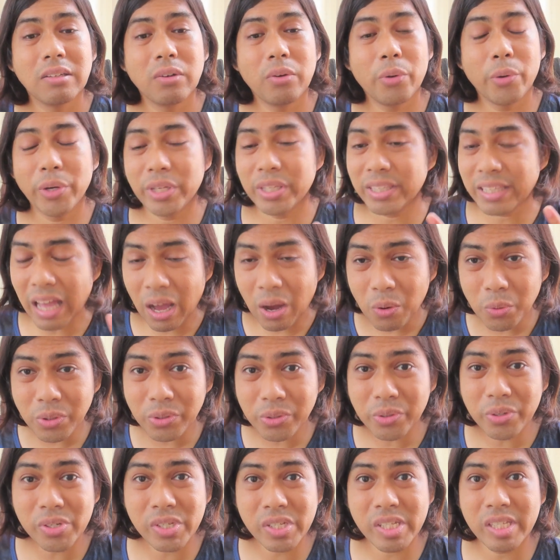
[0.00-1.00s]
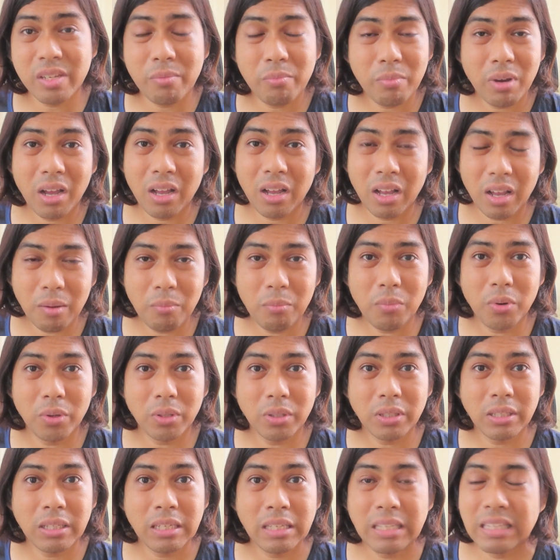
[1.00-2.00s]
for downers ng mga
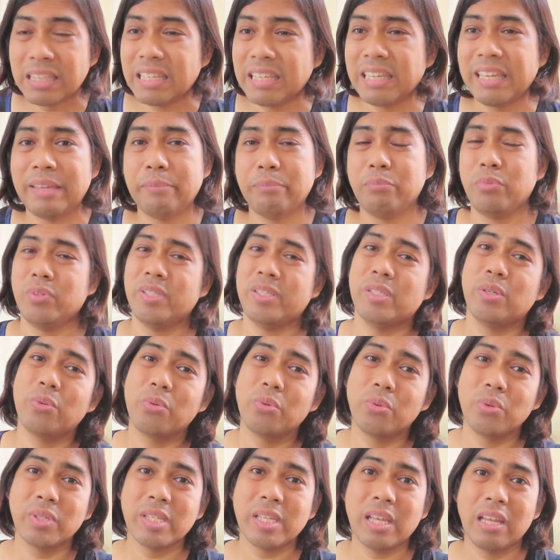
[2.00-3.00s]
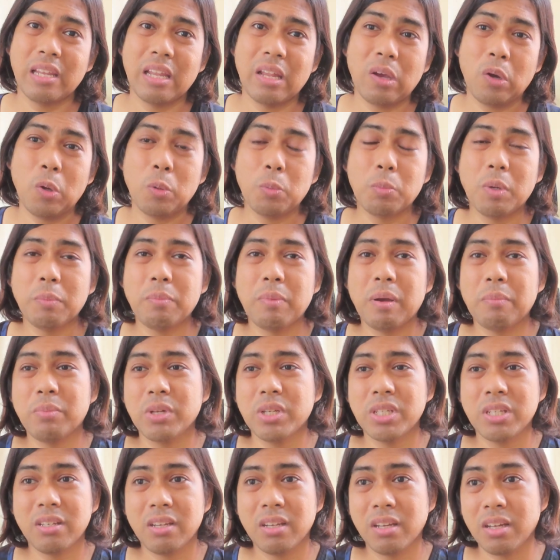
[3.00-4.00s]
gamot, hindi rin po siguro sana ako
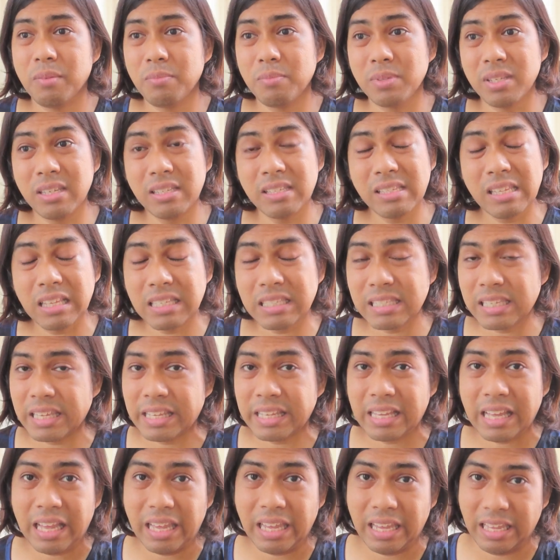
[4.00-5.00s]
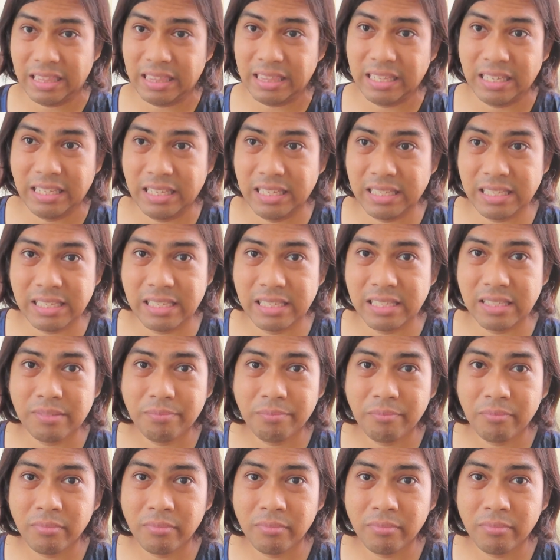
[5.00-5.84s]
magpapacheck up sa isang psychiatrist.